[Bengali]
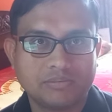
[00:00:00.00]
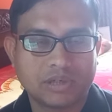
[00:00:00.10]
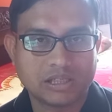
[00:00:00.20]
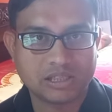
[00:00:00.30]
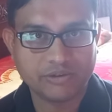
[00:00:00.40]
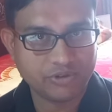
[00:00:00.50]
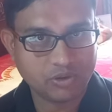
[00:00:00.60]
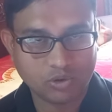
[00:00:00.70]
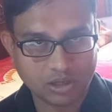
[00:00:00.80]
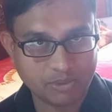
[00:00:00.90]
মানে স্নিফিং
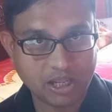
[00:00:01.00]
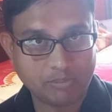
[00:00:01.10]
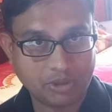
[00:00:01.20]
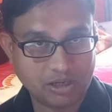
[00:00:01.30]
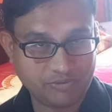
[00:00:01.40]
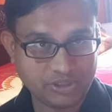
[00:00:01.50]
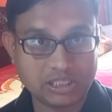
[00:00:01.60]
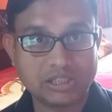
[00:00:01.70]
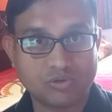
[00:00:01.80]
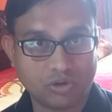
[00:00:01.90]
করলেন মানে আপনারা
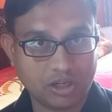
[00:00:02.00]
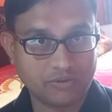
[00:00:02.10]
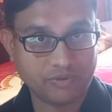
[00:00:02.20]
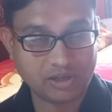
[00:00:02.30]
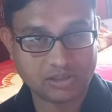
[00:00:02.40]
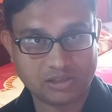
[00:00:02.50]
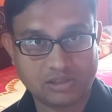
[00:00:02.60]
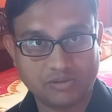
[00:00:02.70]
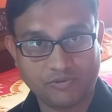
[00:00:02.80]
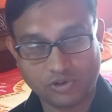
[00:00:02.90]
ভিজিট করলেন ফার্স্ট
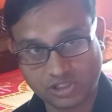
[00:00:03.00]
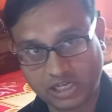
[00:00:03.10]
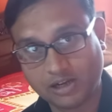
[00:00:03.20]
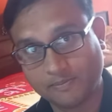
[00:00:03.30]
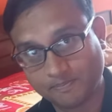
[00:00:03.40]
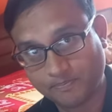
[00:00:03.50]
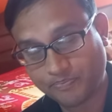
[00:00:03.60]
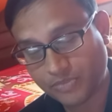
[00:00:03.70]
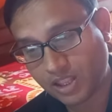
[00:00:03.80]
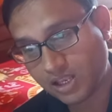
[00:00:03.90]
ফর চেক আপ
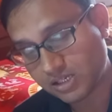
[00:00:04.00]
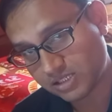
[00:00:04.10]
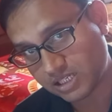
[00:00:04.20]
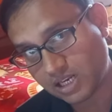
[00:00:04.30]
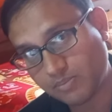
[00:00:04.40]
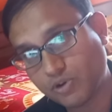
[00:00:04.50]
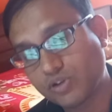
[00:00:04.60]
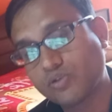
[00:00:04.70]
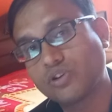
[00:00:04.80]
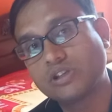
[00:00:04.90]
সেটার পরে
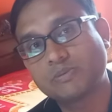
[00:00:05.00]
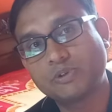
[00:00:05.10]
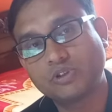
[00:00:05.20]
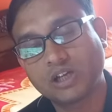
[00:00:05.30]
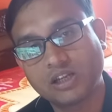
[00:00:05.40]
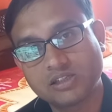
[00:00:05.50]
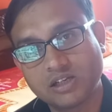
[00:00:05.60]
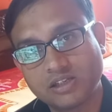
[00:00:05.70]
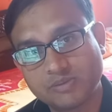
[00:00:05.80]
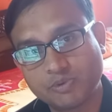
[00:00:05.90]
কোনো ডিসপিউট থাকলে
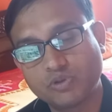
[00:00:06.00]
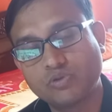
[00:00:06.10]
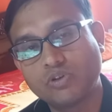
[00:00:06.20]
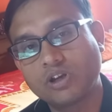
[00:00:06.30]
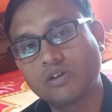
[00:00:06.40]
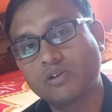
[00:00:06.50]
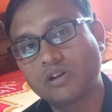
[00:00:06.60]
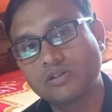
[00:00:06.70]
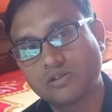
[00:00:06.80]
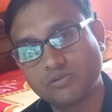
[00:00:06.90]
সেই ডিসপিউটগুলোকে ওরা
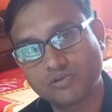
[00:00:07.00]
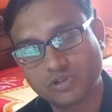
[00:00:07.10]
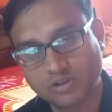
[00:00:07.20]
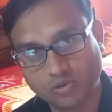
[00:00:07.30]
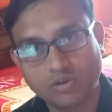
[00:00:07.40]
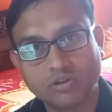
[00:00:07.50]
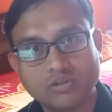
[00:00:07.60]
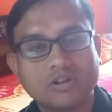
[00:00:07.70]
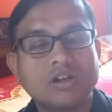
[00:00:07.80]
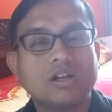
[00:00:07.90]
রেজলিউশন করলো
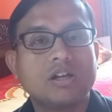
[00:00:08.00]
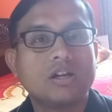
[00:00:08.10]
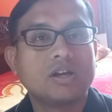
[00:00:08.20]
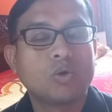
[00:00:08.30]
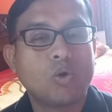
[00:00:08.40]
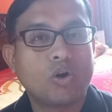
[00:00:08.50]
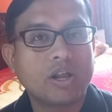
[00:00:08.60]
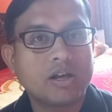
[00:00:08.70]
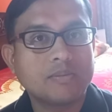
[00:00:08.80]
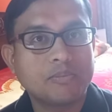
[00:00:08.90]

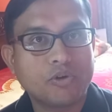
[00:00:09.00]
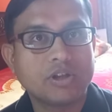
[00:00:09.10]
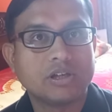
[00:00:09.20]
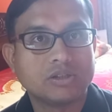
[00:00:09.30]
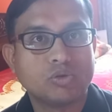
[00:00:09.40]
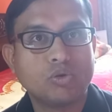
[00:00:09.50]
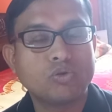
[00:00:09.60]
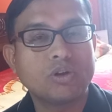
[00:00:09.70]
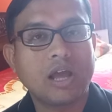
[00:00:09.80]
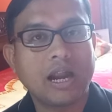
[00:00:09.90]
করার পরে
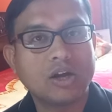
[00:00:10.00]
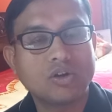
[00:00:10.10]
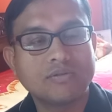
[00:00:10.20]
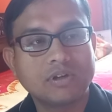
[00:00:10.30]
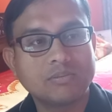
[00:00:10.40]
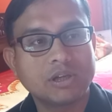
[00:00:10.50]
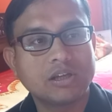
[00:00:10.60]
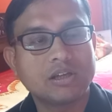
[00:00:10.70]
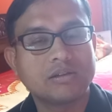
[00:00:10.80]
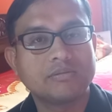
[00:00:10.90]
ধরুন হ্যান্ডওভার মানে
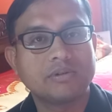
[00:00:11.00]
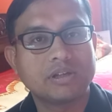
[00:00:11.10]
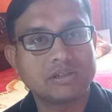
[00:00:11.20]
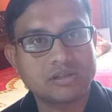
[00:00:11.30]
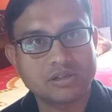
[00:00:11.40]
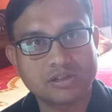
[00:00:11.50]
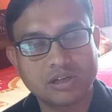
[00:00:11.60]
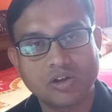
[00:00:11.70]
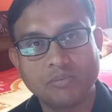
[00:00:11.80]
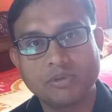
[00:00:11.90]

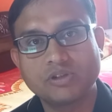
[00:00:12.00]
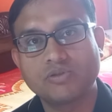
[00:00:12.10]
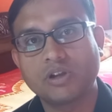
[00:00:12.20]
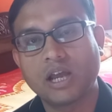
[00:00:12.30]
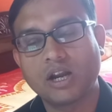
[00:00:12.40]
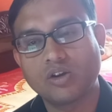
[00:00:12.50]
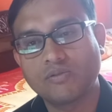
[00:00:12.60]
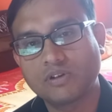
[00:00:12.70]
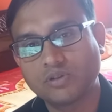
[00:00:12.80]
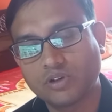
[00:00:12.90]
রেজিস্ট্রেশন কমপ্লিট করে
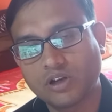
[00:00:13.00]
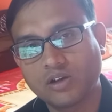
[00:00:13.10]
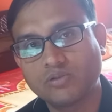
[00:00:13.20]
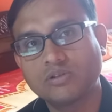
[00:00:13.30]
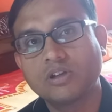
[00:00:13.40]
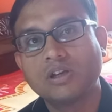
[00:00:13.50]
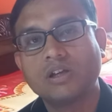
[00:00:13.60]
হ্যান্ডওভার ধরে রাখুন